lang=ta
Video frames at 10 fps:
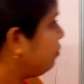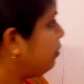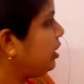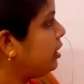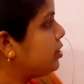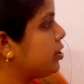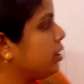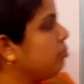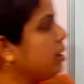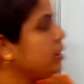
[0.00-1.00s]
வினீத்
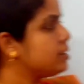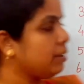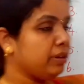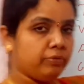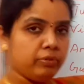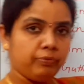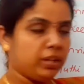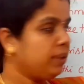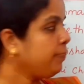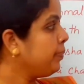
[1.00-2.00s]
ஷர்மா செவன்
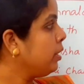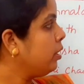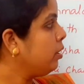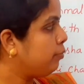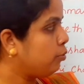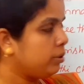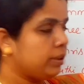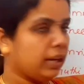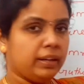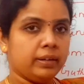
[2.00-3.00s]
ஃபிஃப்டீன்
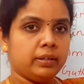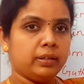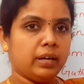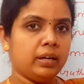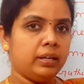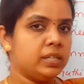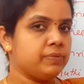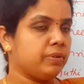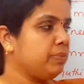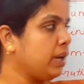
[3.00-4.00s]
ஃபோர்த் ரேங்க் எடுத்திருக்காங்க
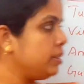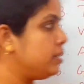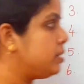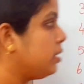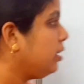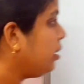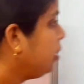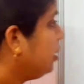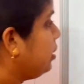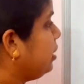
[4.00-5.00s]
இஸ் ஃப்ரம் ராஜஸ்தான்
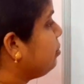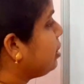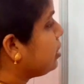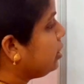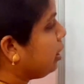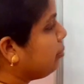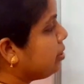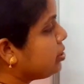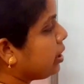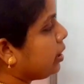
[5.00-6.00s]
அந்த மாதிரி
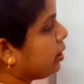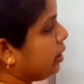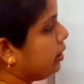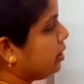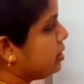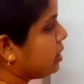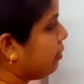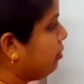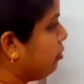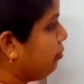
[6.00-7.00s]
அம்ரிஷா கைத்தன்
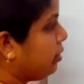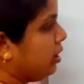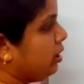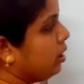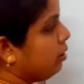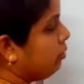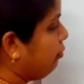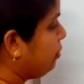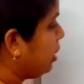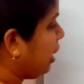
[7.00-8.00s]
செவன் ஃபிஃப்டீன்
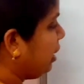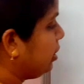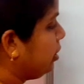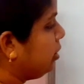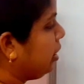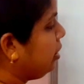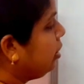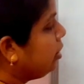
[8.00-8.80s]
ஃபிஃப்த் ரேங்க்கு தென்